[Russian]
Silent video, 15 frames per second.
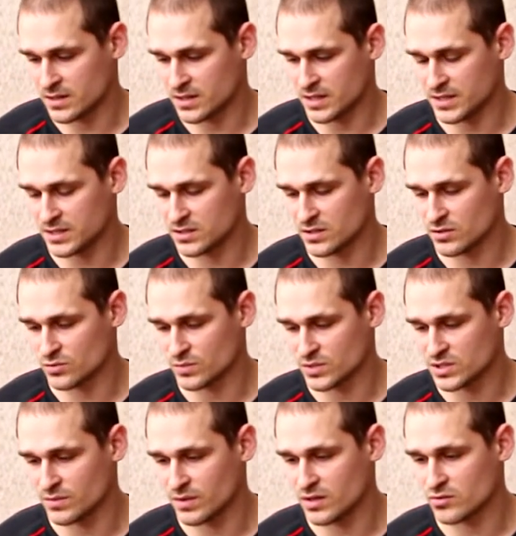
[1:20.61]
они дают
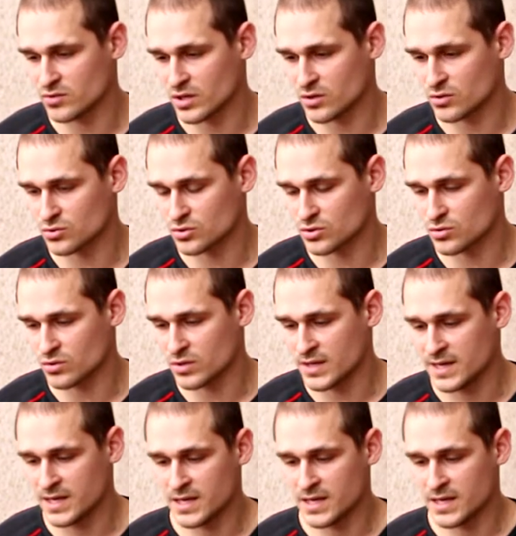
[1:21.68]
максимальную нагрузку